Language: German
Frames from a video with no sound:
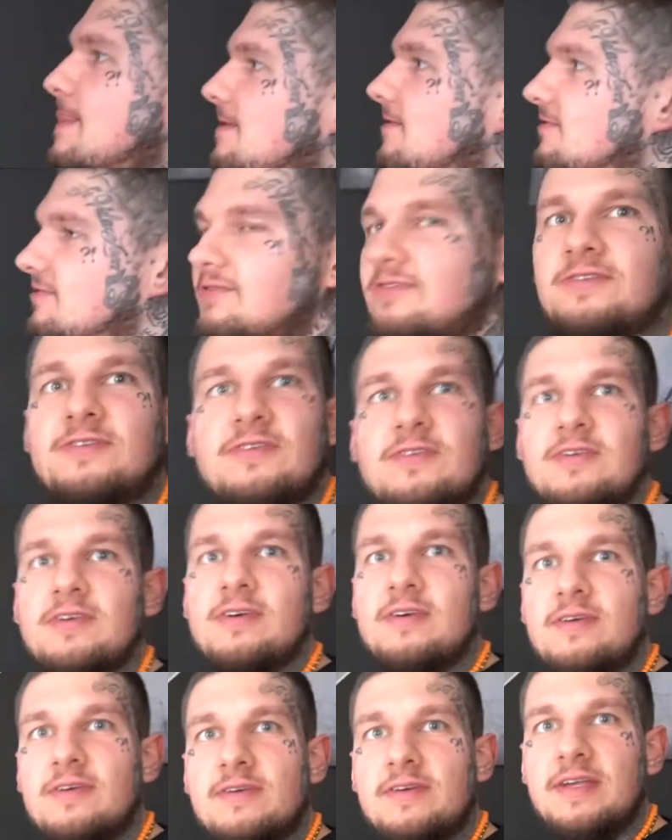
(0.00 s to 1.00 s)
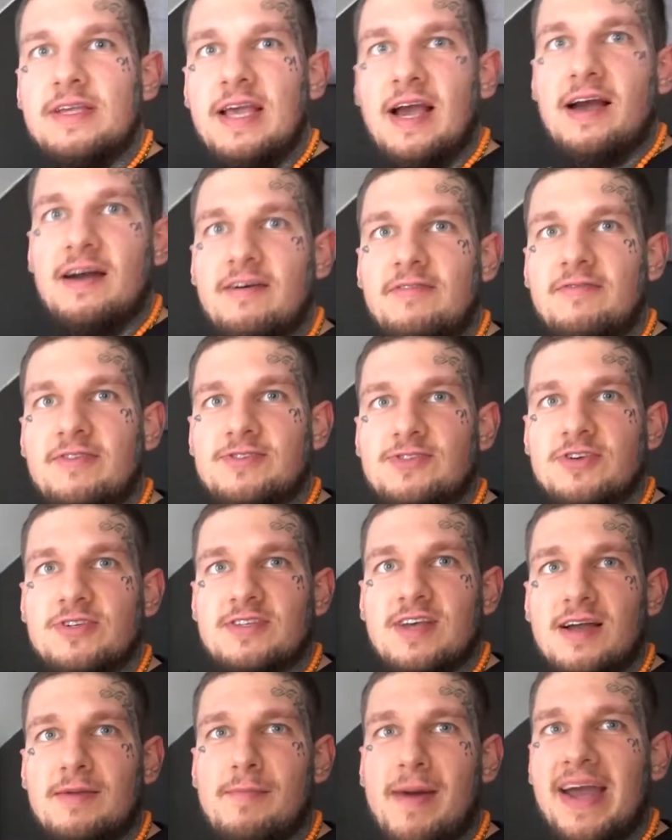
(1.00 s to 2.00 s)
Und ja, was soll ich
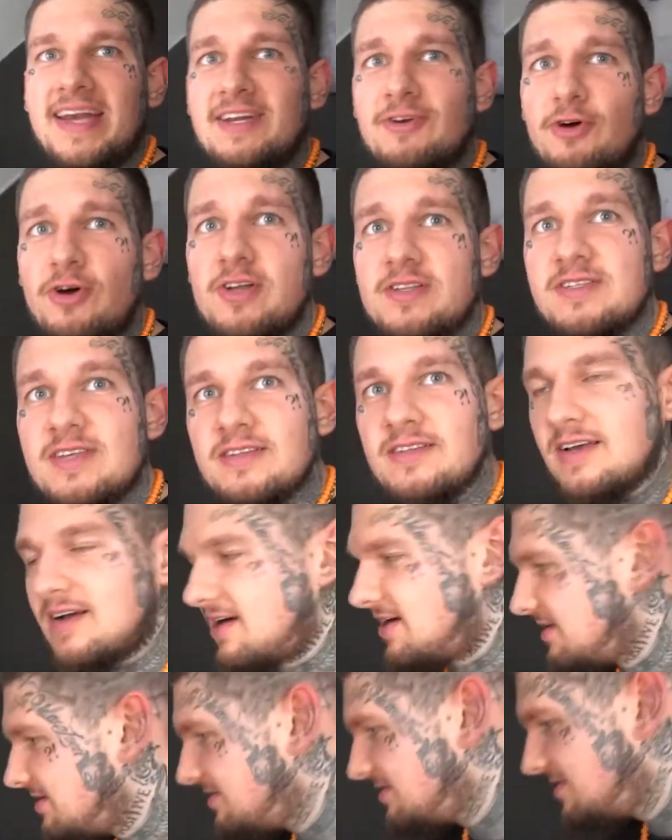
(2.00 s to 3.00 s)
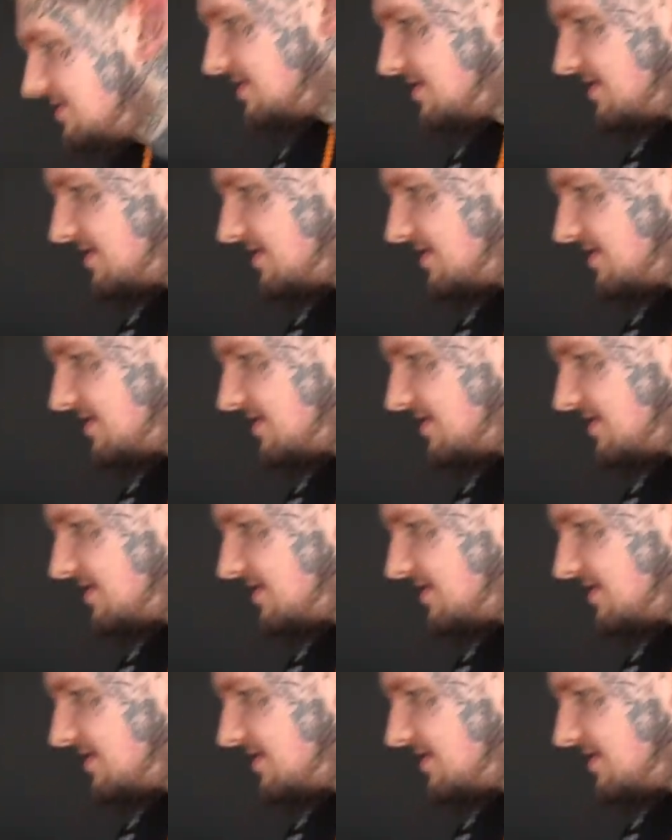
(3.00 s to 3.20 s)
sagen, meine neue Zentrale.